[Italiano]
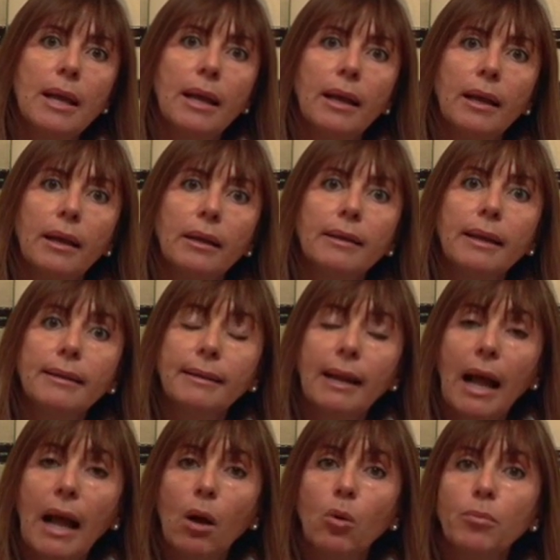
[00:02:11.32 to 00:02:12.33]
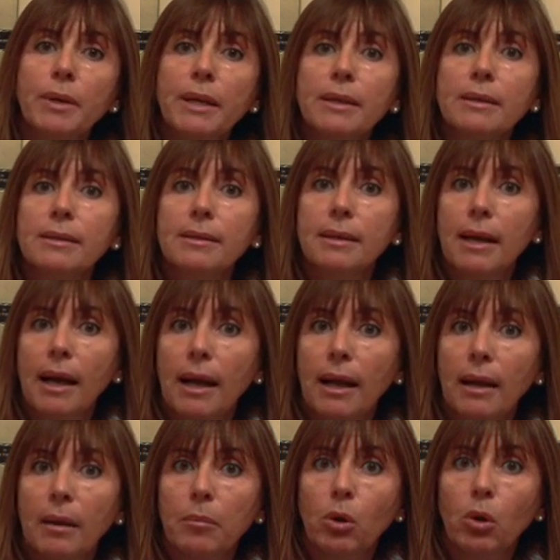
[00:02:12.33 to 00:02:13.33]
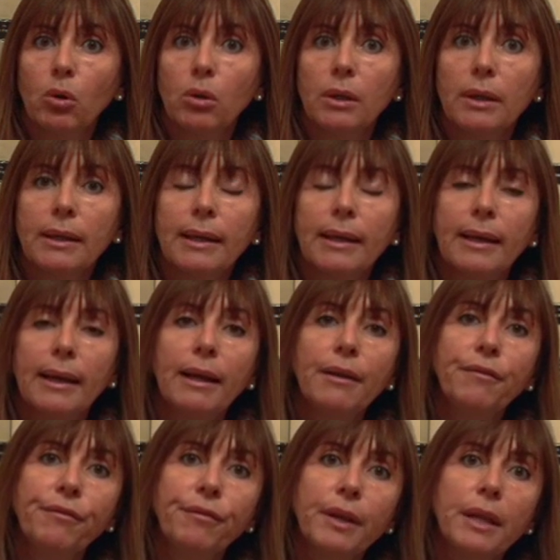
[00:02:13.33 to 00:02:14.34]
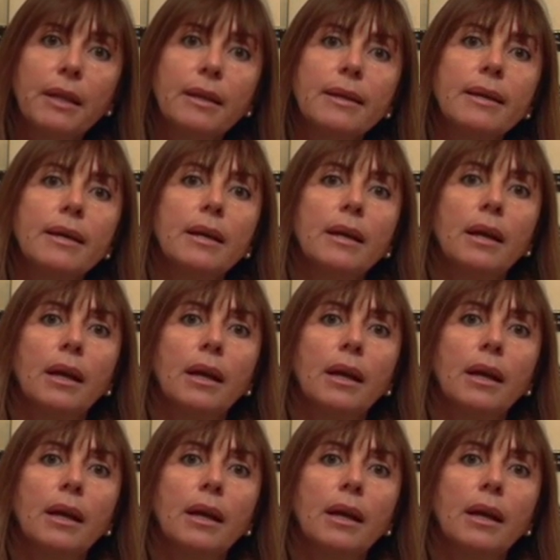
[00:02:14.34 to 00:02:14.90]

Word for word: eh, dei traumi sia alla moglie che ai figli.